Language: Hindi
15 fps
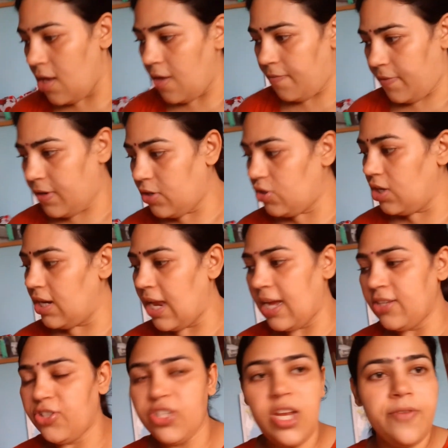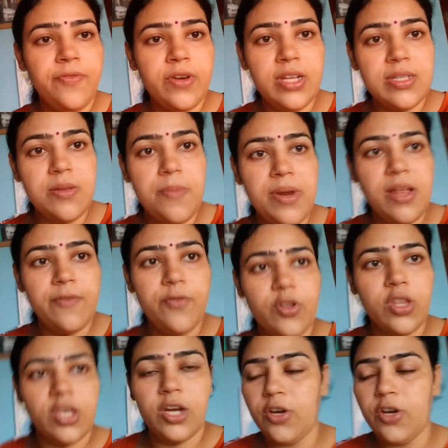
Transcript: फिर जो लास्ट शेल्फ है ना इसे मैंने अविद के